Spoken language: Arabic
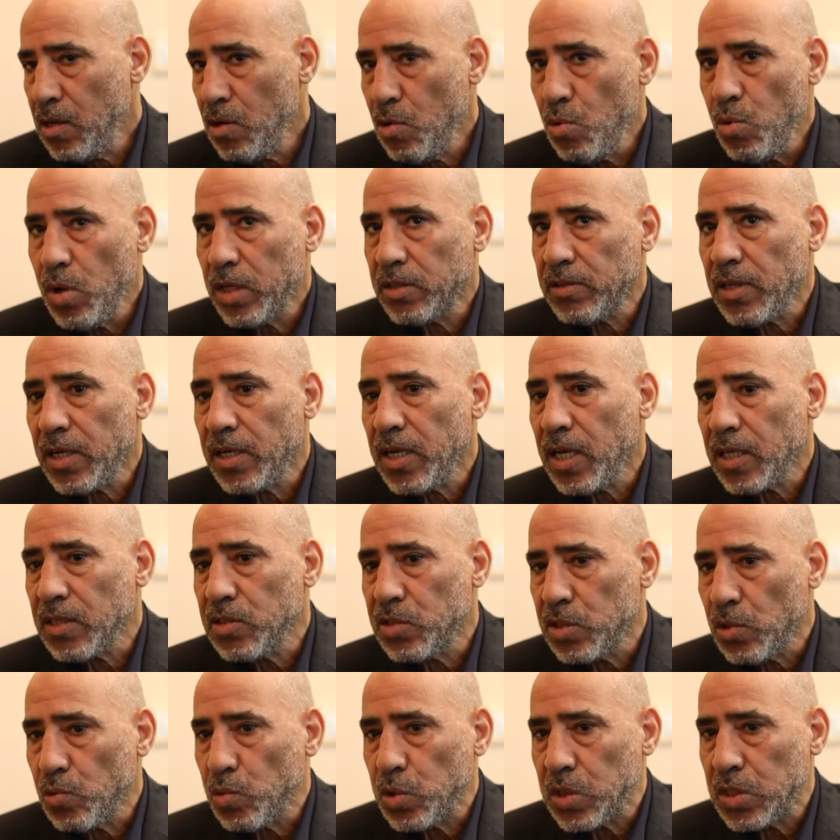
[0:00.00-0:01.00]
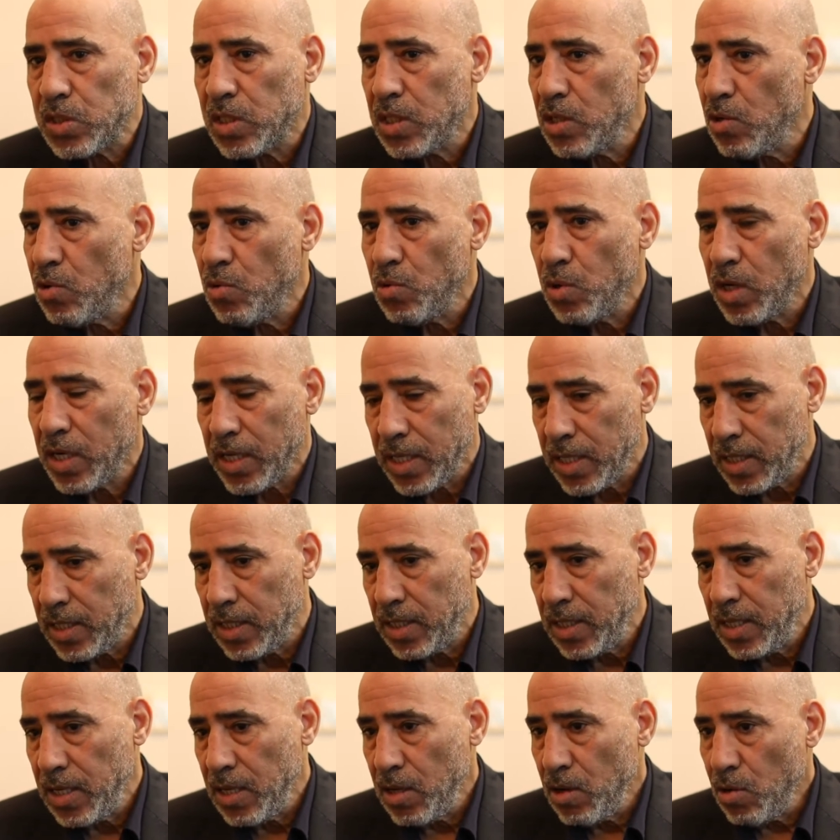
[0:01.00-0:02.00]
هو طلق جوزتي هو
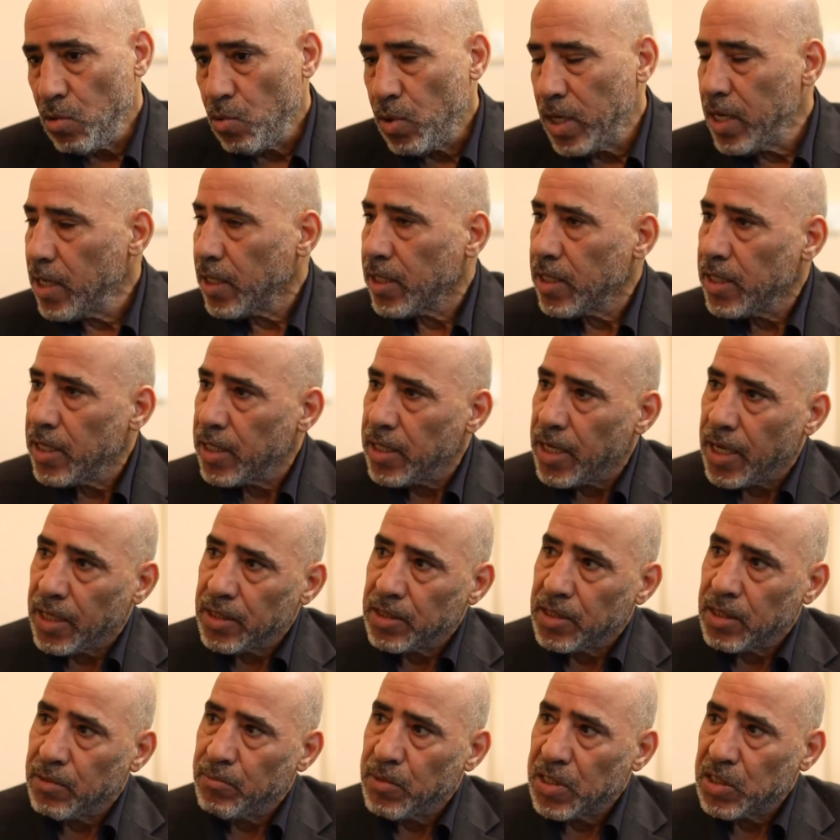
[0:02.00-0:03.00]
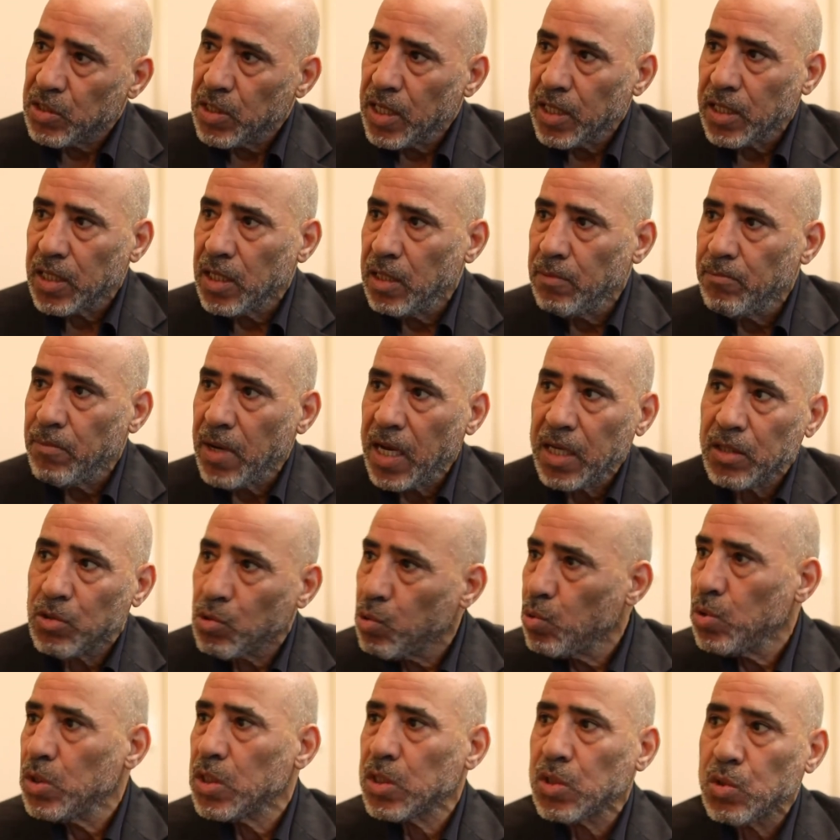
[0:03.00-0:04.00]
ك... ولكن انا عندي مشاكل مع
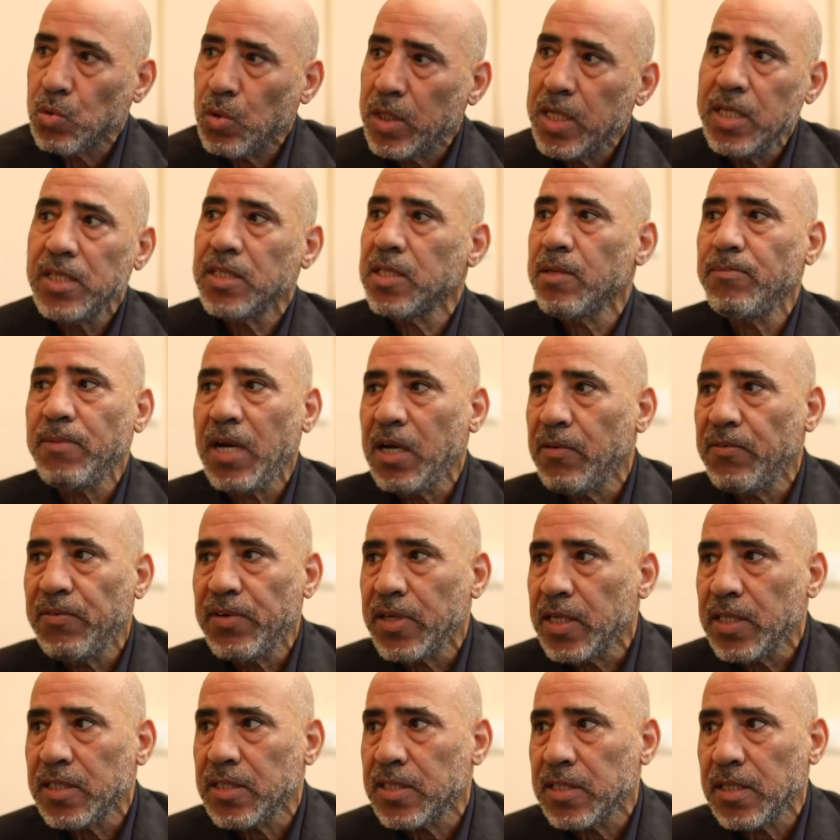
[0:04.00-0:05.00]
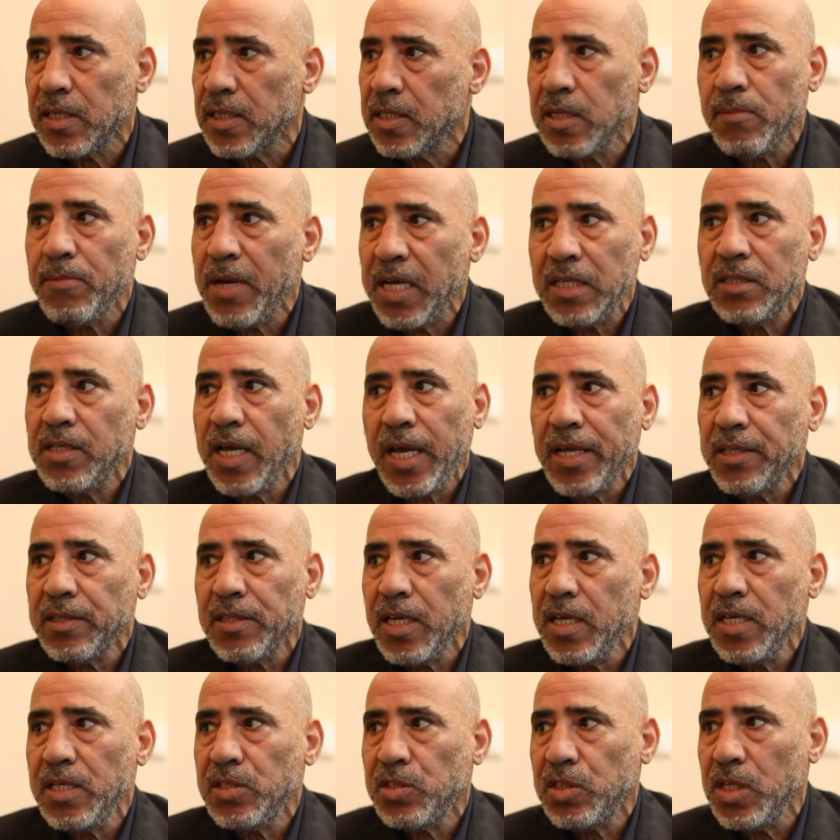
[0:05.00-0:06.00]
تونس وليس مع فرنسا انا ما عندي
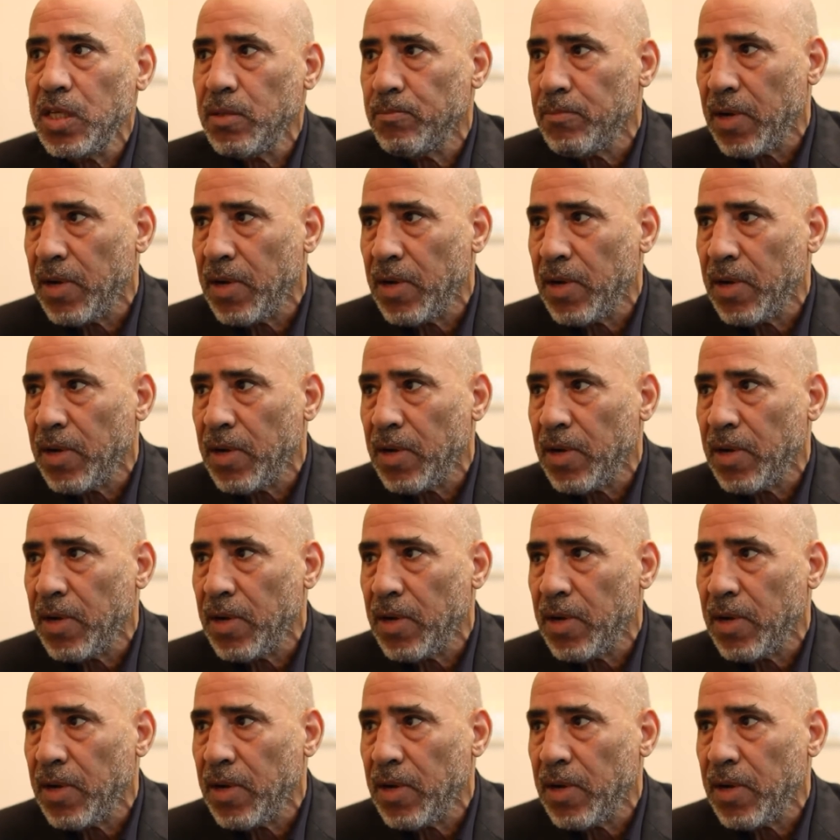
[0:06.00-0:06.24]
حتى اي شيء